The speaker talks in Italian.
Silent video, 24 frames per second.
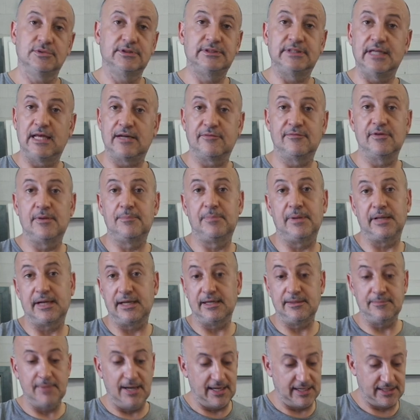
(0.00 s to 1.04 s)
serve
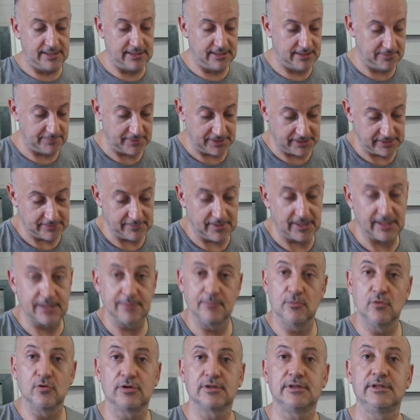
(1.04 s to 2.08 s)
per limare, per limare
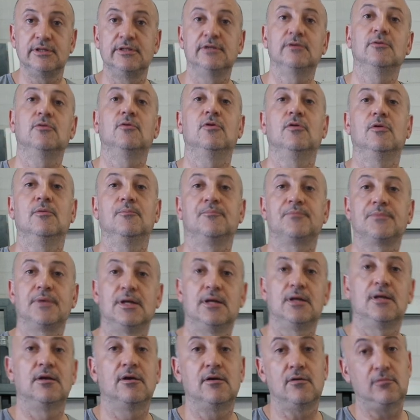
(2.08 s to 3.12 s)
i bordi
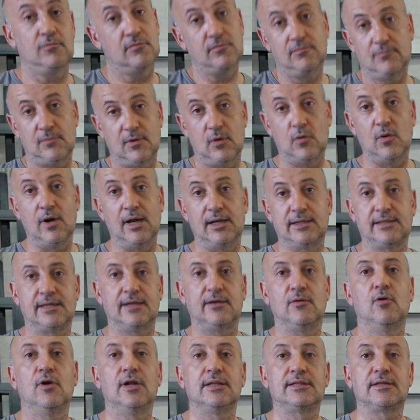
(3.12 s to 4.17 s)
o, o,
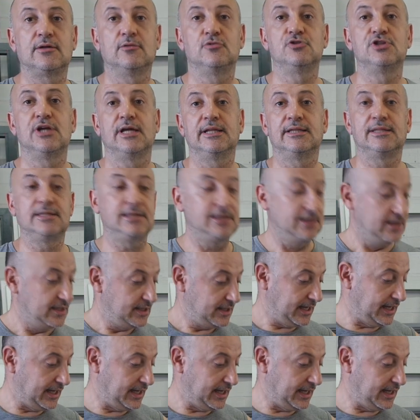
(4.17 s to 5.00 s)
altri, o altri, oggetti.